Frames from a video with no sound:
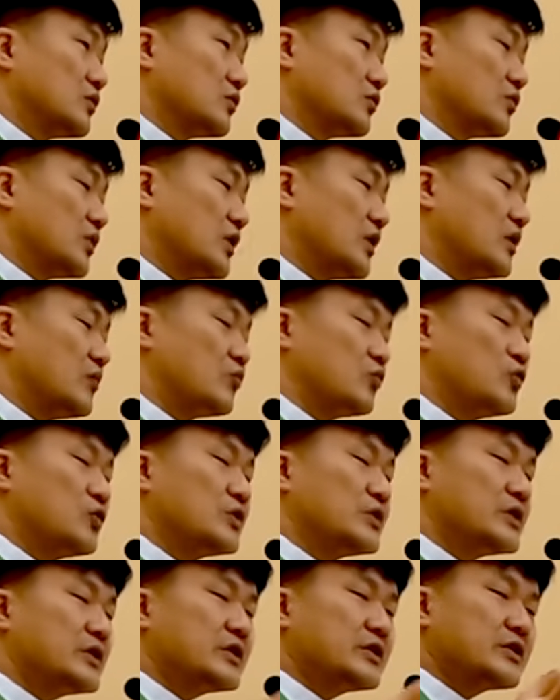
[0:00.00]
우리
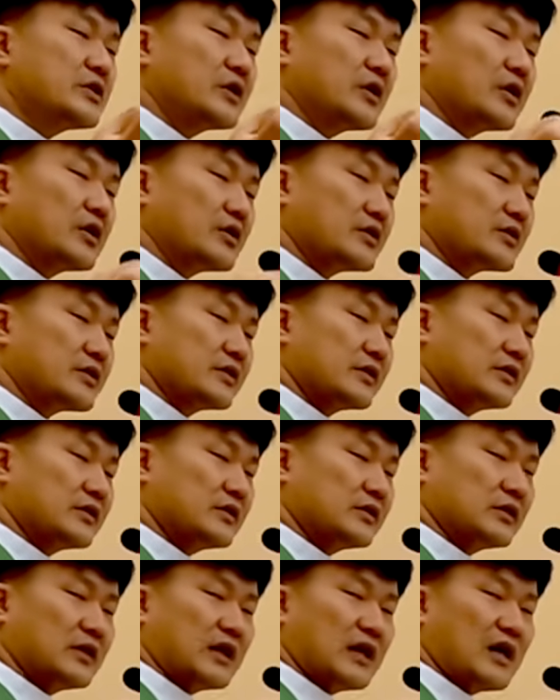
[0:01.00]
물질적인
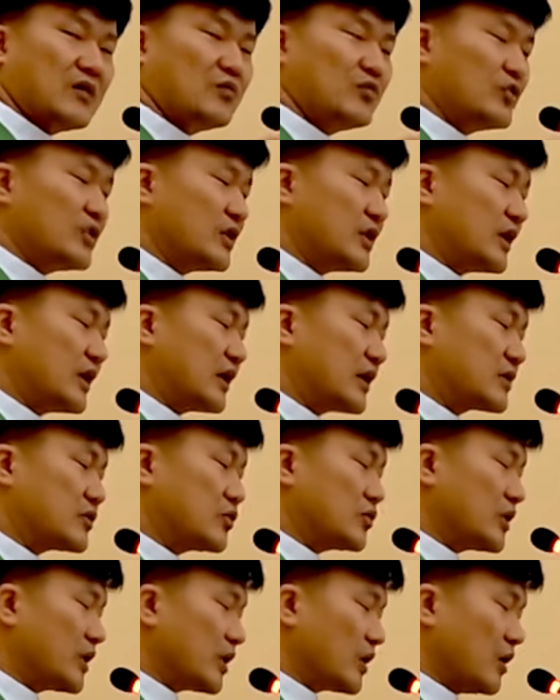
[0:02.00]
것은 아무리 내가
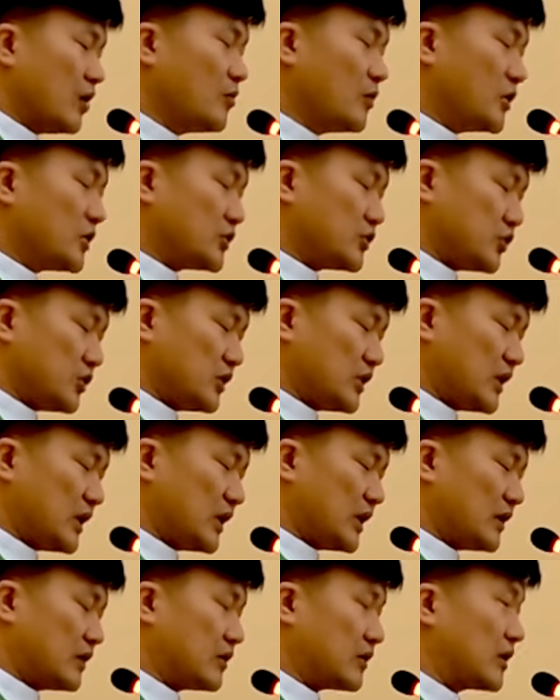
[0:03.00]
손에
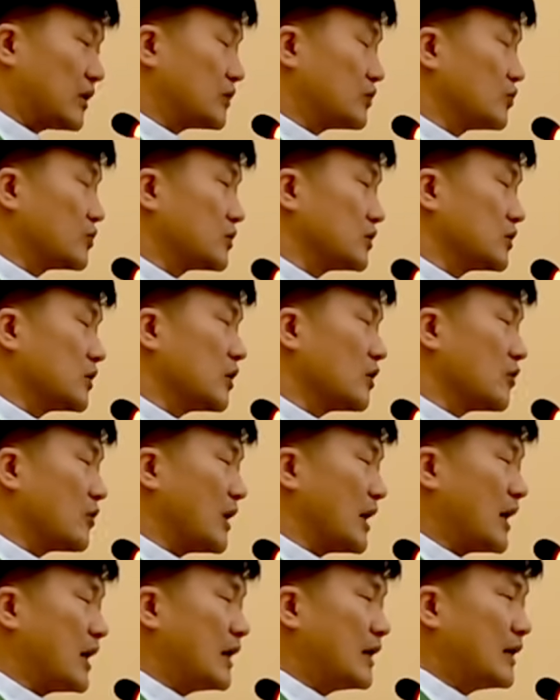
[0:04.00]
거머쥔다 하더라도 그것과
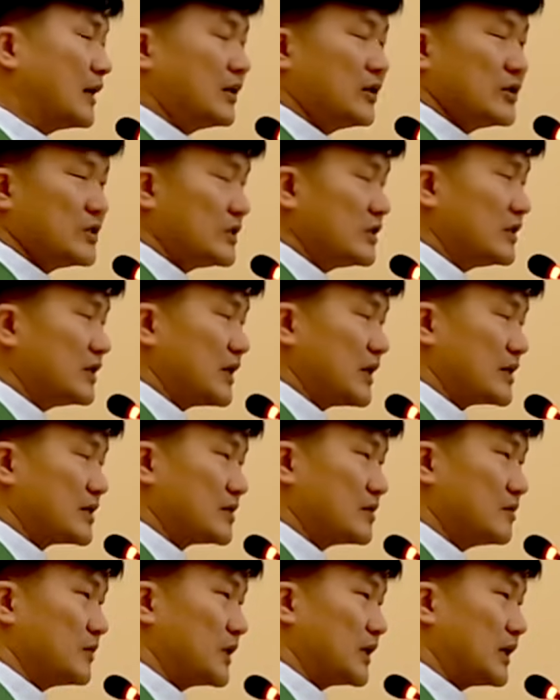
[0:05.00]
하나 되지는
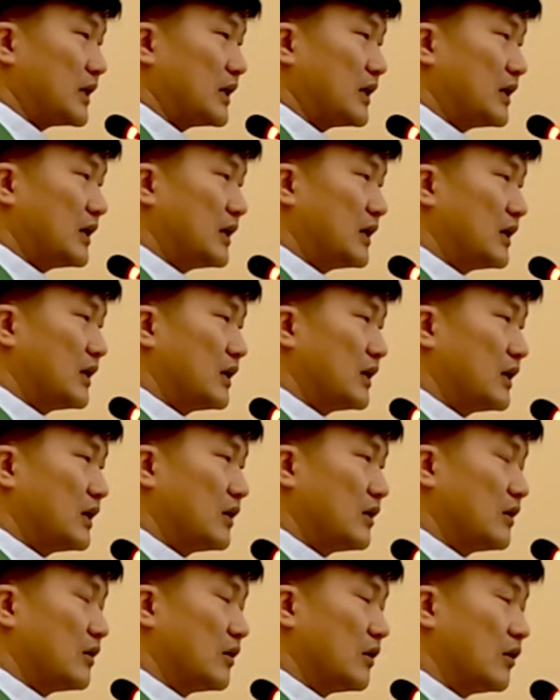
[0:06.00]
않습니다.
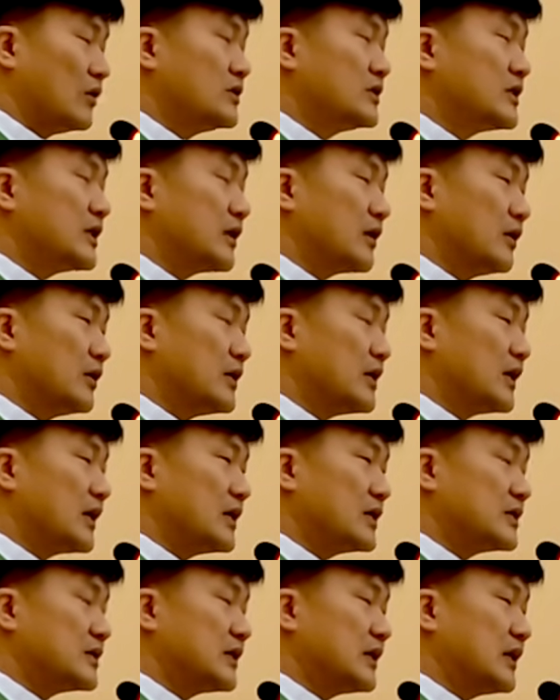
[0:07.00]
언제
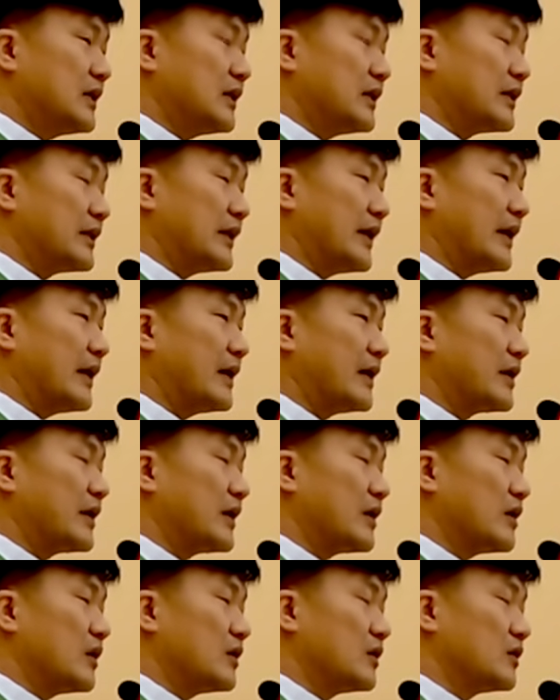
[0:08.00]
어디까지나
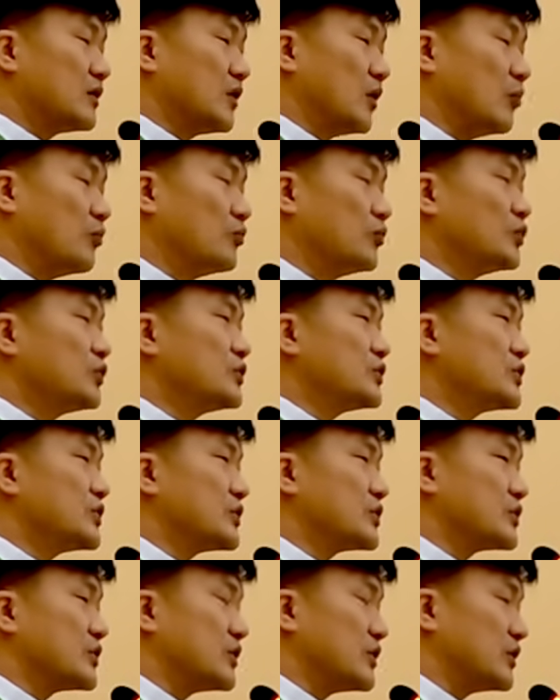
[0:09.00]
나에게
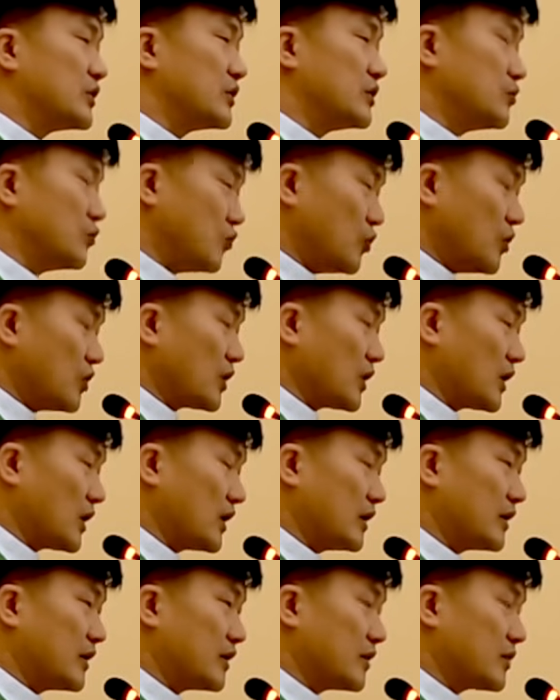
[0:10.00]
덧붙여져 있는
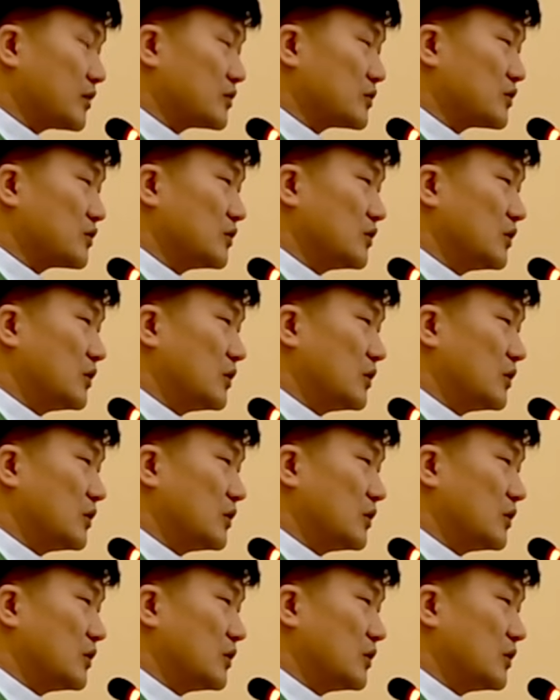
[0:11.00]
무언가가 되는 거죠.